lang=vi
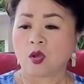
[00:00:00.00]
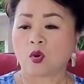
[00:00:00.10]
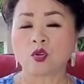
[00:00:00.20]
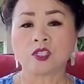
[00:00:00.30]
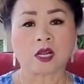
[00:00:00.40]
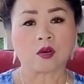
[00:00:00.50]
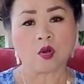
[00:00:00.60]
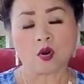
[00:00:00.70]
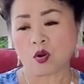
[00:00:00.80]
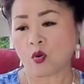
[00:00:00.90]
cố chẳng
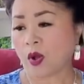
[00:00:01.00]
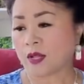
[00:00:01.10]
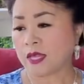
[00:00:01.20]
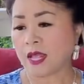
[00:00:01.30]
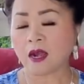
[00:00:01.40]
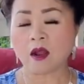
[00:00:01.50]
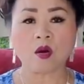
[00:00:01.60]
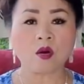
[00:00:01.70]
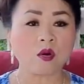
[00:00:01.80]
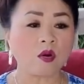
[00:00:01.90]
lô lùa thiết
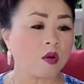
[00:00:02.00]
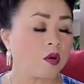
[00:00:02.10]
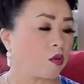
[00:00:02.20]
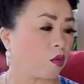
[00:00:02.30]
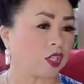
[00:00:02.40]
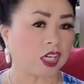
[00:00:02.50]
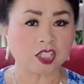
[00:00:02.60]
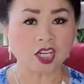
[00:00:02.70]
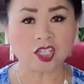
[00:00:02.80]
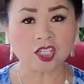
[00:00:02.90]
lô cố chẳng
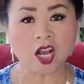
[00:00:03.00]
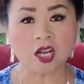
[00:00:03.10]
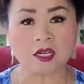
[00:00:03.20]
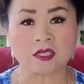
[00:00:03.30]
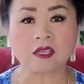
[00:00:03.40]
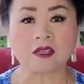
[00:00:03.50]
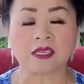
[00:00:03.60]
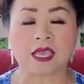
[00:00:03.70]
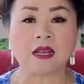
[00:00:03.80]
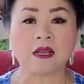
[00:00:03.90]
chân chân nữa cho
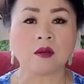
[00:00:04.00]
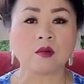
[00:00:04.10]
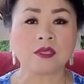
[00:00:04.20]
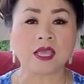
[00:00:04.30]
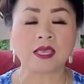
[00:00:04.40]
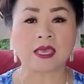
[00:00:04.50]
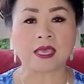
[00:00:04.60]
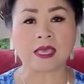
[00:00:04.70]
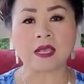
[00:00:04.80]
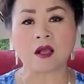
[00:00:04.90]
kì lô thế kì
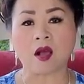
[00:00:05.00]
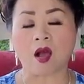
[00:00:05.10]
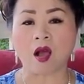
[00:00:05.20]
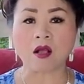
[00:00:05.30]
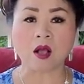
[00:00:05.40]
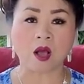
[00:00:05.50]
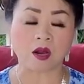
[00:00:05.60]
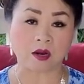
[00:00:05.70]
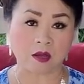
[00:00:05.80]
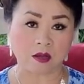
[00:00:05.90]
ít khó ó khó
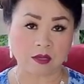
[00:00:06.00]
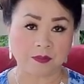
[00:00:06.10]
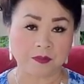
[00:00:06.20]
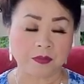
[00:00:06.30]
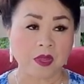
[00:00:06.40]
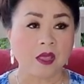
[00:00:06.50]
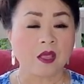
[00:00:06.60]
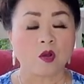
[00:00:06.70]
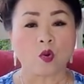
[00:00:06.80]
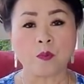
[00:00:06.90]
lò
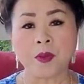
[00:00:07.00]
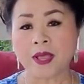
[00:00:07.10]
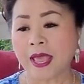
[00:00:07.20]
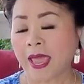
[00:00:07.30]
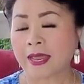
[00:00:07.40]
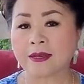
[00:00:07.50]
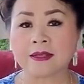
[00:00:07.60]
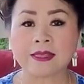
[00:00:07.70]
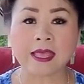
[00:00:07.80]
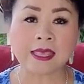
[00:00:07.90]
cố phân hai nữa
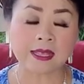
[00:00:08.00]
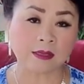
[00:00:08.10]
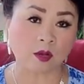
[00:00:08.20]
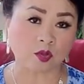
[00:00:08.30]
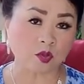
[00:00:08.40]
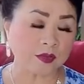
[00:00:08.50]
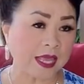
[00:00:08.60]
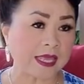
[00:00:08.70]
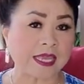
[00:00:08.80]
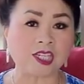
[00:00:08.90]
thế kì thảo xuống
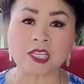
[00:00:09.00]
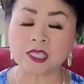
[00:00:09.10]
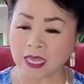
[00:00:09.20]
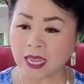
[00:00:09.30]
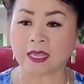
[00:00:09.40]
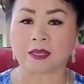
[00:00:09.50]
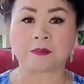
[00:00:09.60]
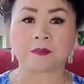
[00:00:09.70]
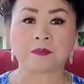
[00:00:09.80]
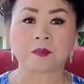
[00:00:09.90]
đây kì xí kì
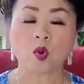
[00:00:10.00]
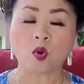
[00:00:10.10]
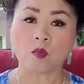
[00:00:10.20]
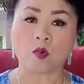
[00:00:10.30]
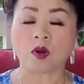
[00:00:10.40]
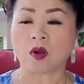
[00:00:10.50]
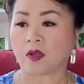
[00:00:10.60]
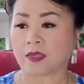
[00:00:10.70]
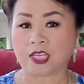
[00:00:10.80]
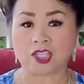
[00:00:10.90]
ôm ô
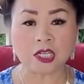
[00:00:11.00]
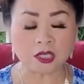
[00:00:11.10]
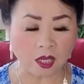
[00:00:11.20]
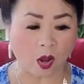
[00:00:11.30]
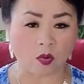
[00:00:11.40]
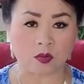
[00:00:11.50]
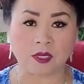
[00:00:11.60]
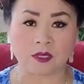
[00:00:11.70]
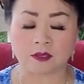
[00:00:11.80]
lò kì xin tàu nè